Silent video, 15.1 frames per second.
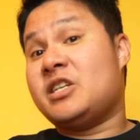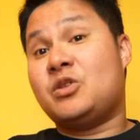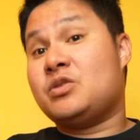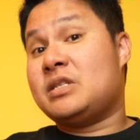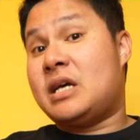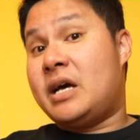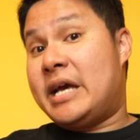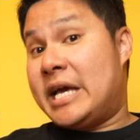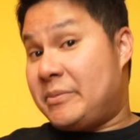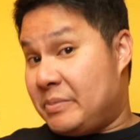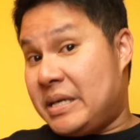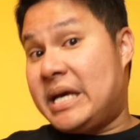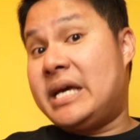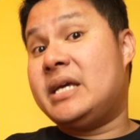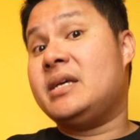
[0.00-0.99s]
nila to sa
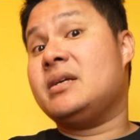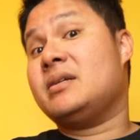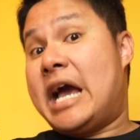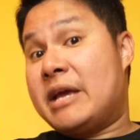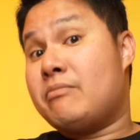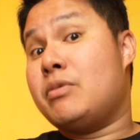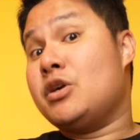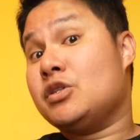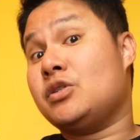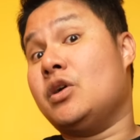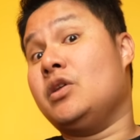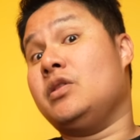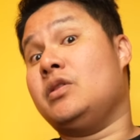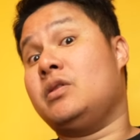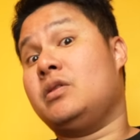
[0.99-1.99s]
NBA, Iverson.